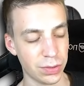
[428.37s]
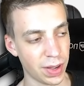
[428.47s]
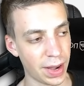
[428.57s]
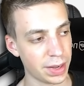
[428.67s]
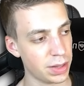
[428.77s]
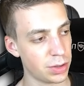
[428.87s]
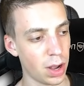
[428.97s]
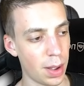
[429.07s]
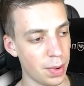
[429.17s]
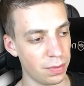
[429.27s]
Ich frage jetzt
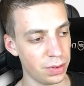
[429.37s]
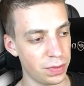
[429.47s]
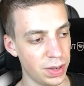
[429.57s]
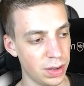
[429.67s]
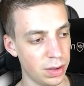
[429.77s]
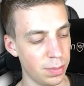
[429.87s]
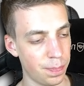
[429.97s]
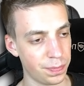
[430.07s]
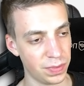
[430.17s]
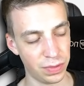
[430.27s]
noch einmal, wie viel,
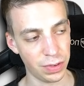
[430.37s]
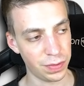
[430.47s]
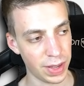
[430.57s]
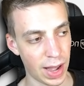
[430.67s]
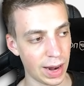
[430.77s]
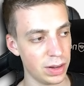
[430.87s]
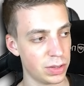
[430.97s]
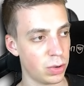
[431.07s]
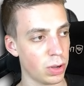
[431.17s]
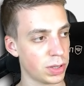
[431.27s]
wie viel
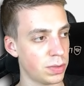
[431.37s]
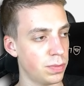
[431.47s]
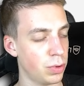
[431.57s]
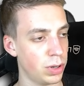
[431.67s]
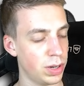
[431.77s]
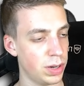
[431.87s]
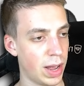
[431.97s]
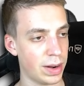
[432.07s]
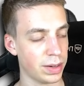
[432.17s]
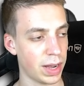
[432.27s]
alles kosten würde.
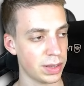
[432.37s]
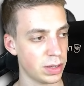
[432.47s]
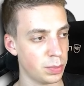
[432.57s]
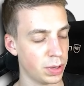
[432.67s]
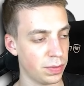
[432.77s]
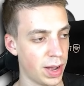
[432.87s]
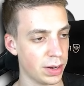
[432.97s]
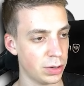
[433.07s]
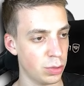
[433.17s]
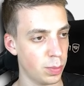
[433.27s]
Adresse,
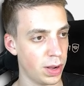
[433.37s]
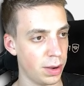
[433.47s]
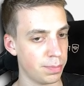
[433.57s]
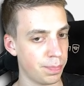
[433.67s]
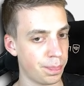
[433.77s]
private Nummer.